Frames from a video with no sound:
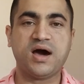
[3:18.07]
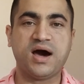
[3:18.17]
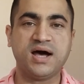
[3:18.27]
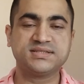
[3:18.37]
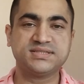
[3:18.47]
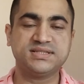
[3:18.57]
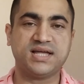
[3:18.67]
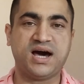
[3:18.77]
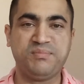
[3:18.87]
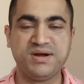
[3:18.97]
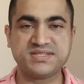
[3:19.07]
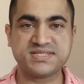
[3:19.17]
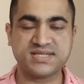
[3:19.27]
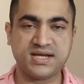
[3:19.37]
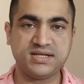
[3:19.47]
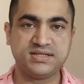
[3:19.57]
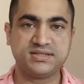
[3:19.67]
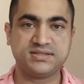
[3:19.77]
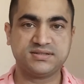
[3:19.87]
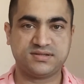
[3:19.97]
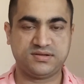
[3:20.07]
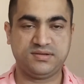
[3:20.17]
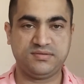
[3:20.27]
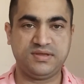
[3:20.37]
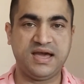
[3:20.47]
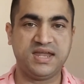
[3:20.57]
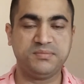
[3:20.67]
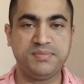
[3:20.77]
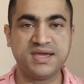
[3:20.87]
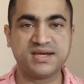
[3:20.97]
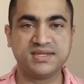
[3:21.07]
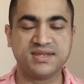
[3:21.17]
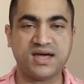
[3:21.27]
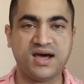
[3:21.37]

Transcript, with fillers: asıl amaçsa yani Bacon'ın